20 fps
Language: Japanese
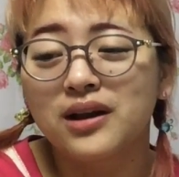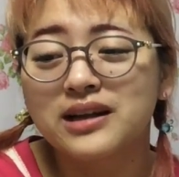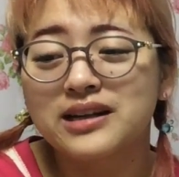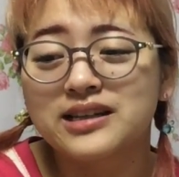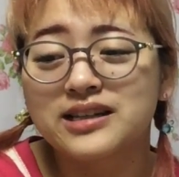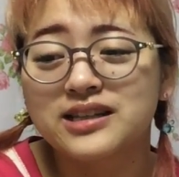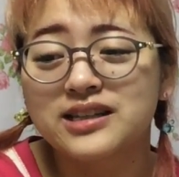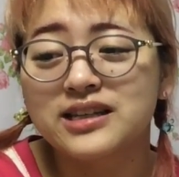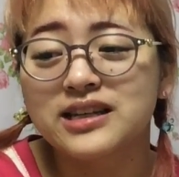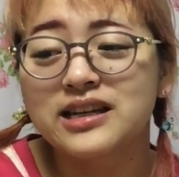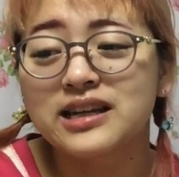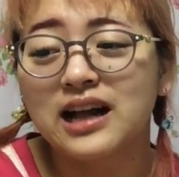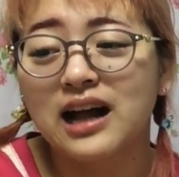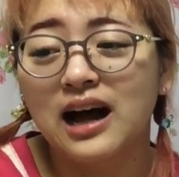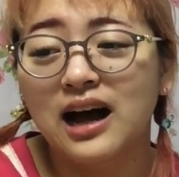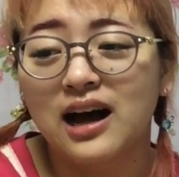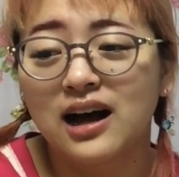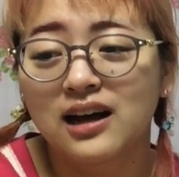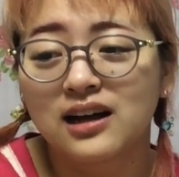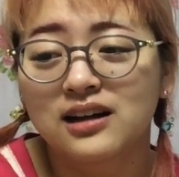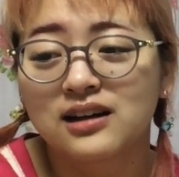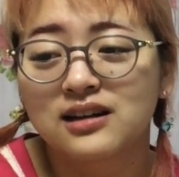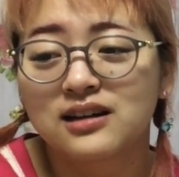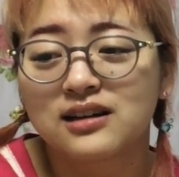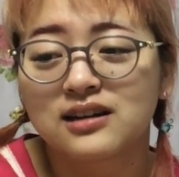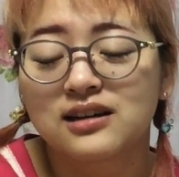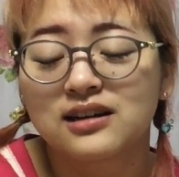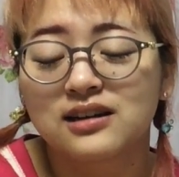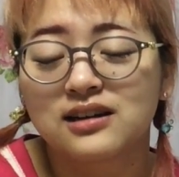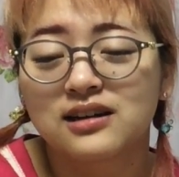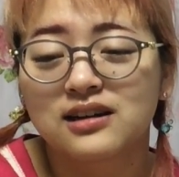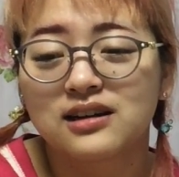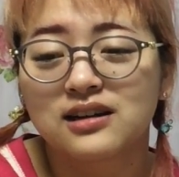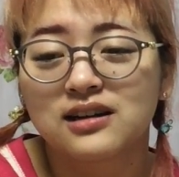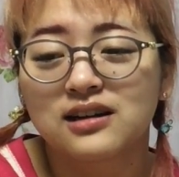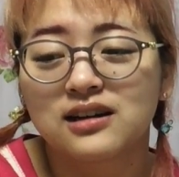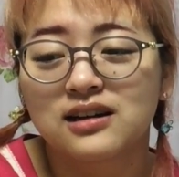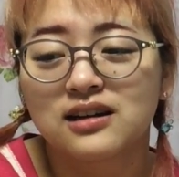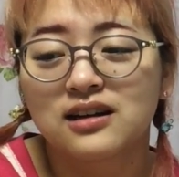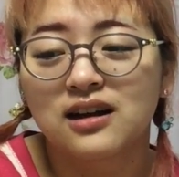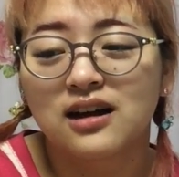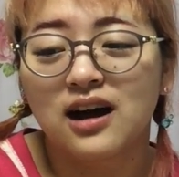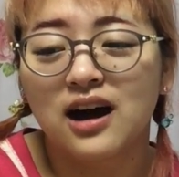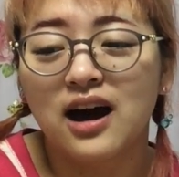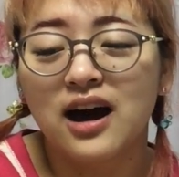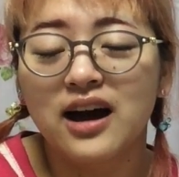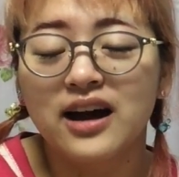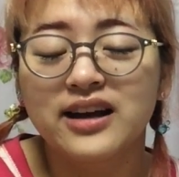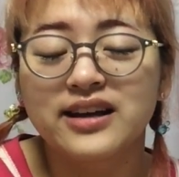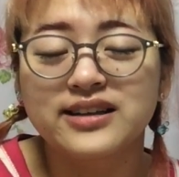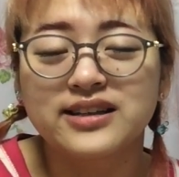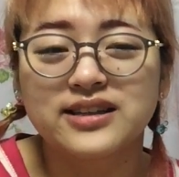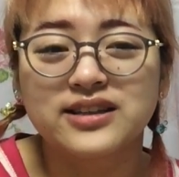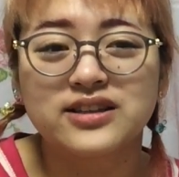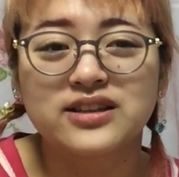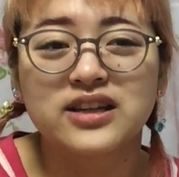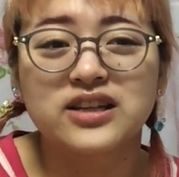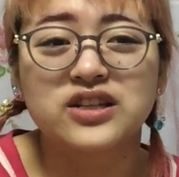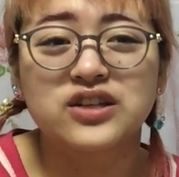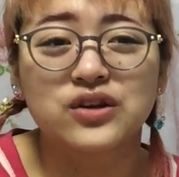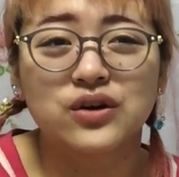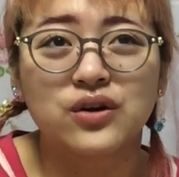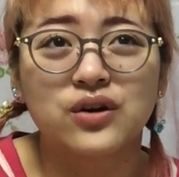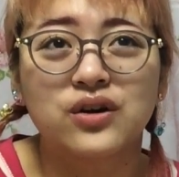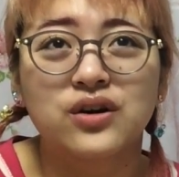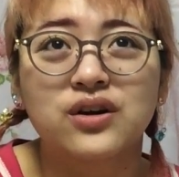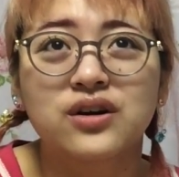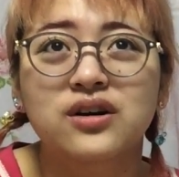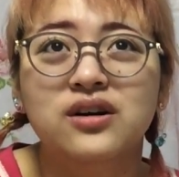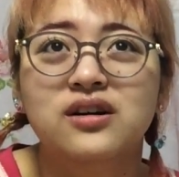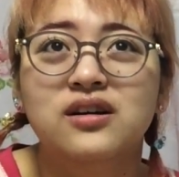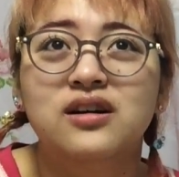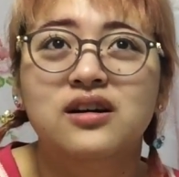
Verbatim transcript: れきついな。アイスでしょ